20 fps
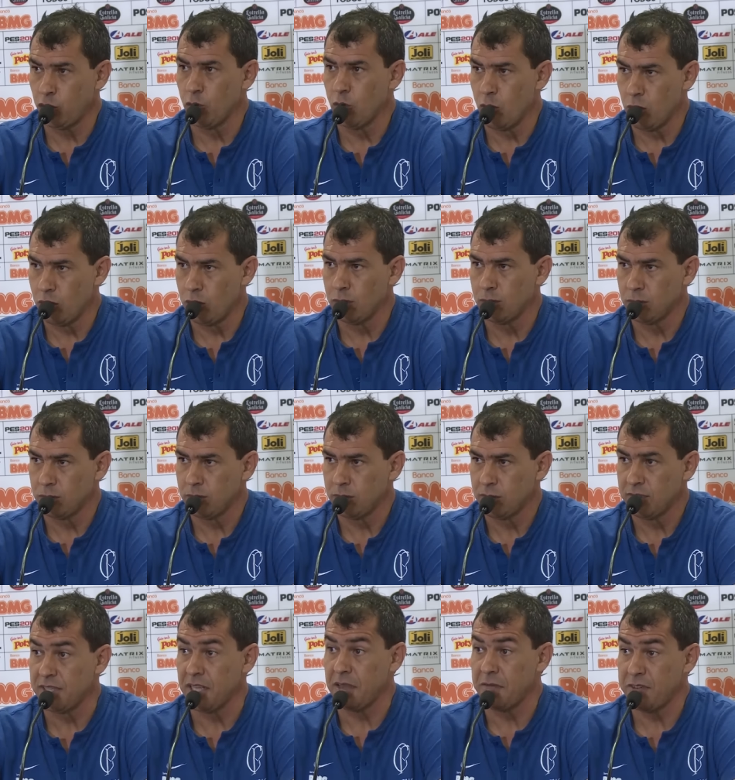do jogo,
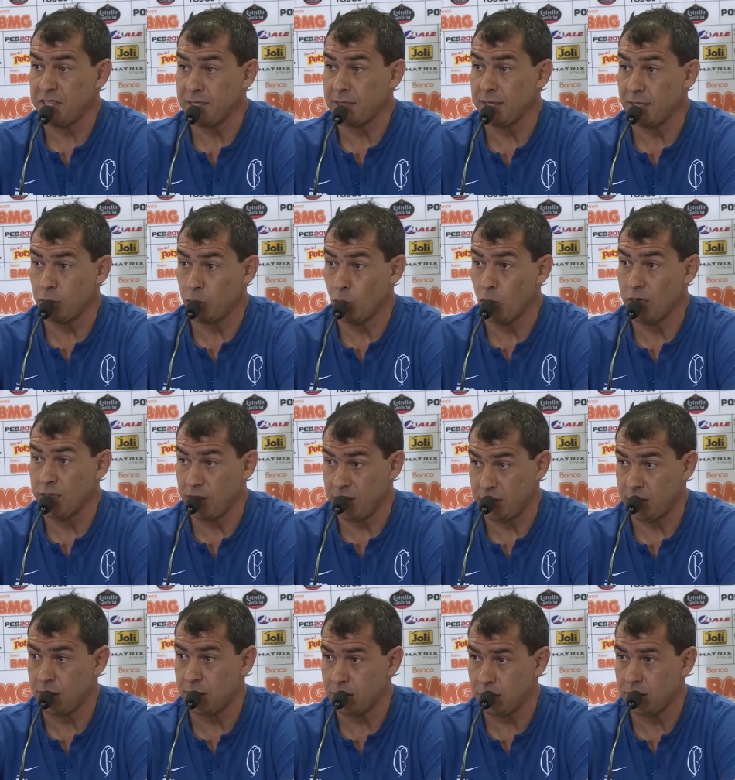teve
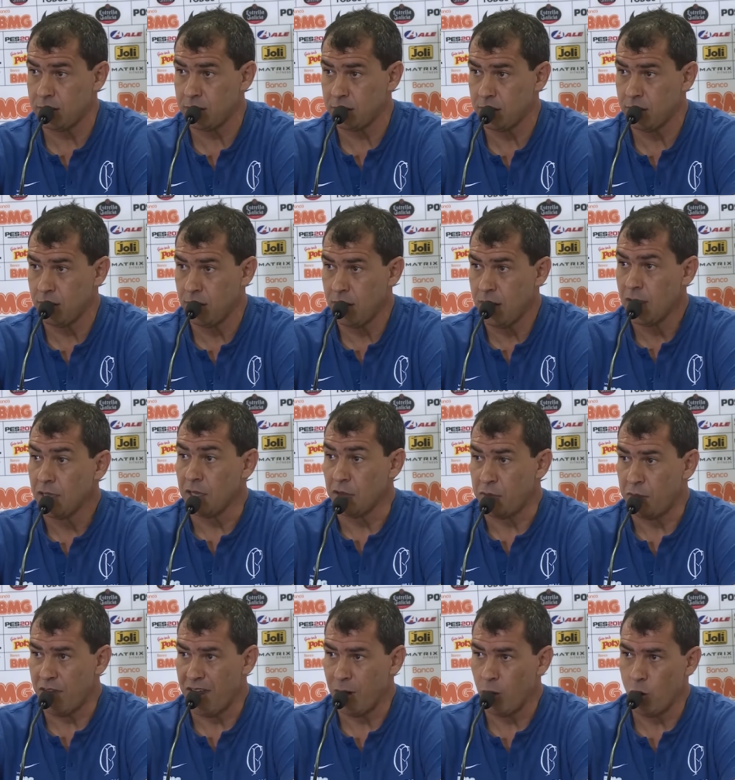setoristas que
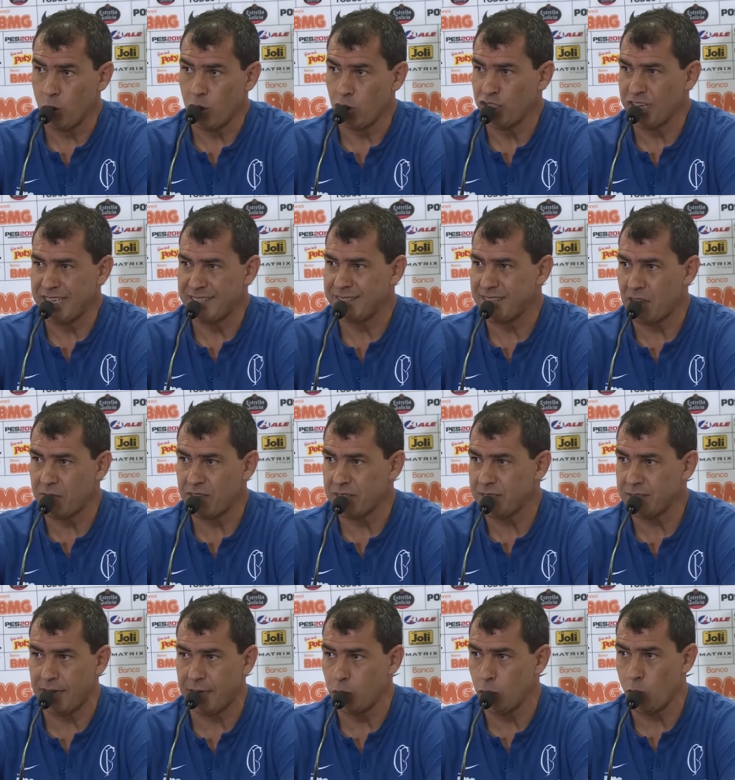falou que eu já estava
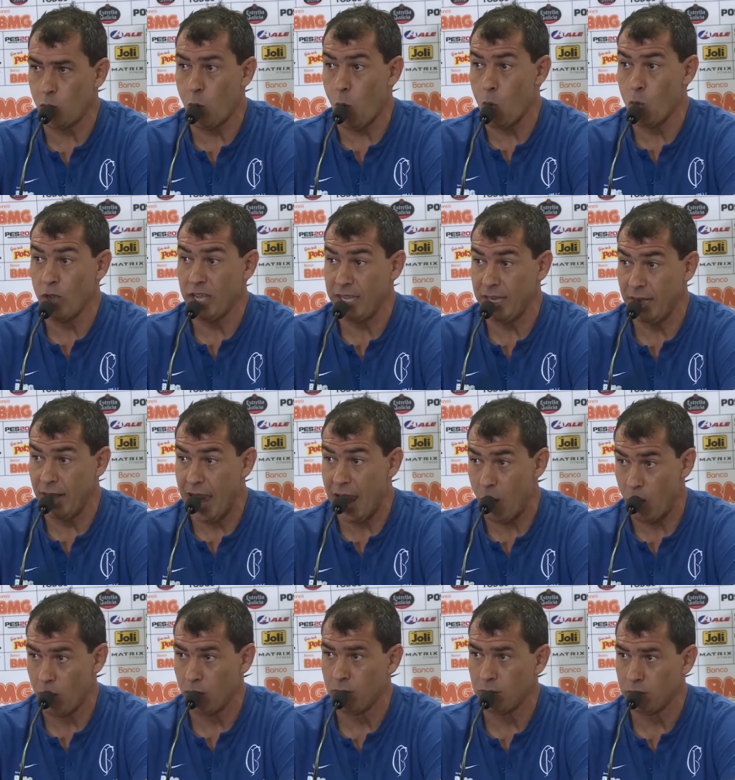certo com o
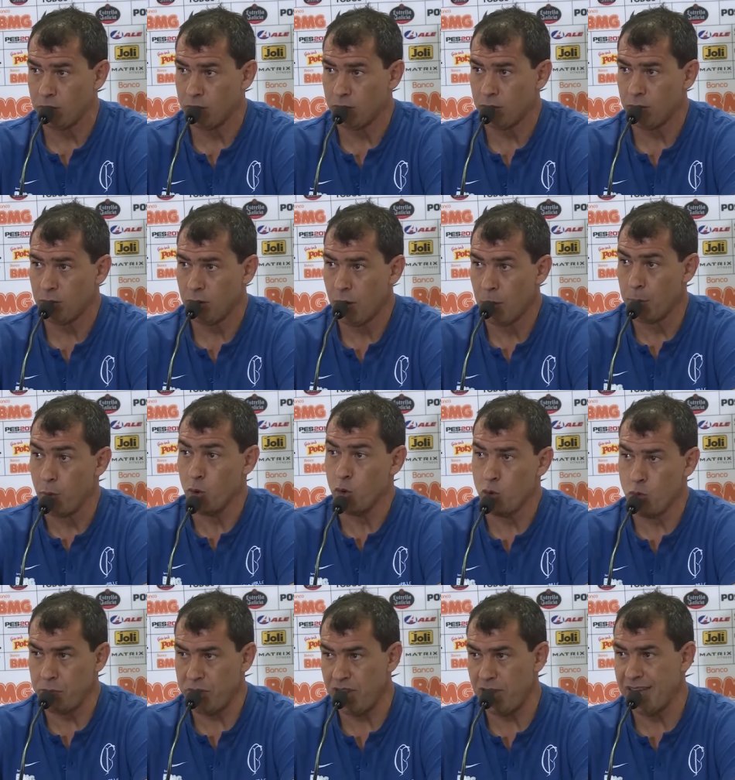Hilal por
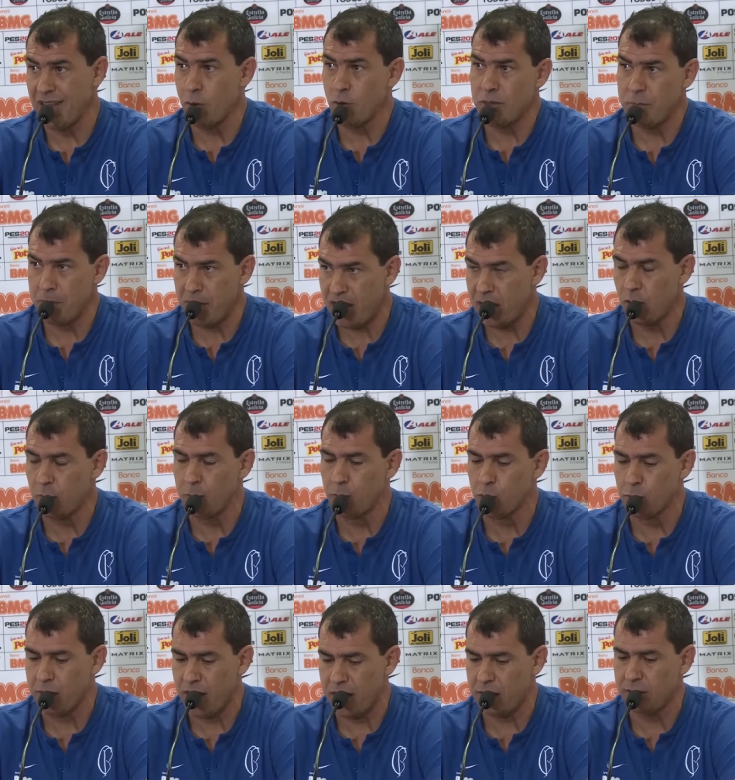um milhão e meio
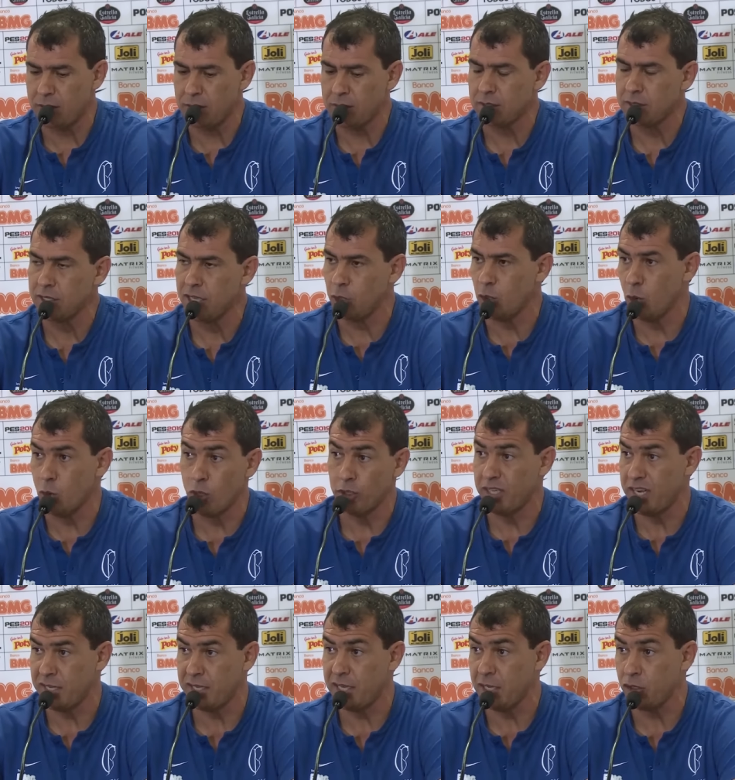por mês e que o
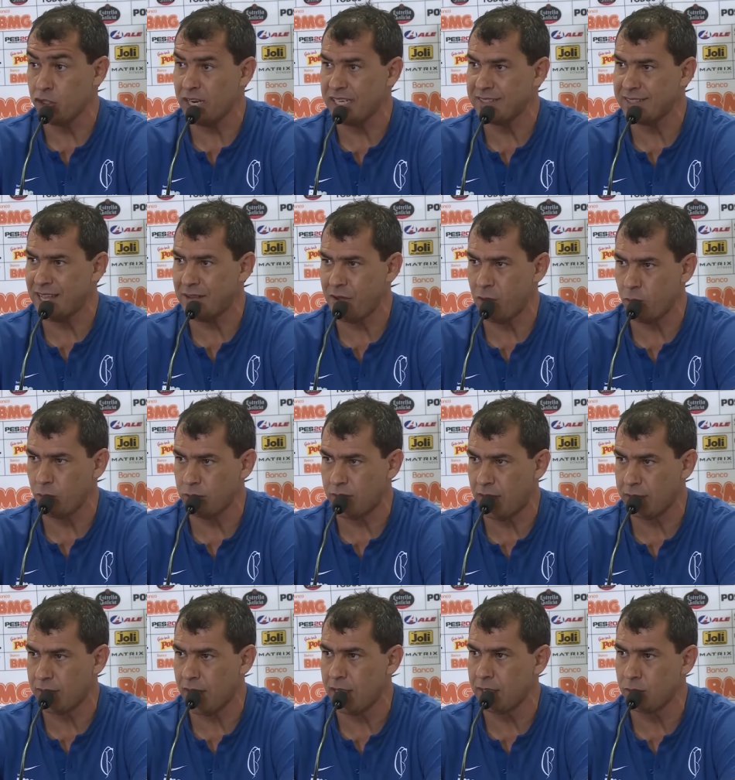Rodriguinho já estava
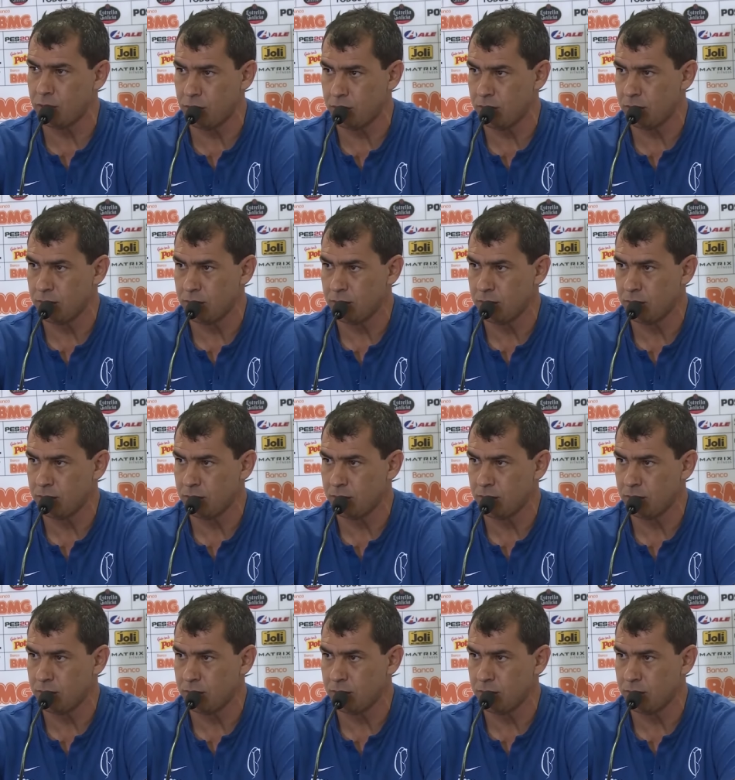contratado.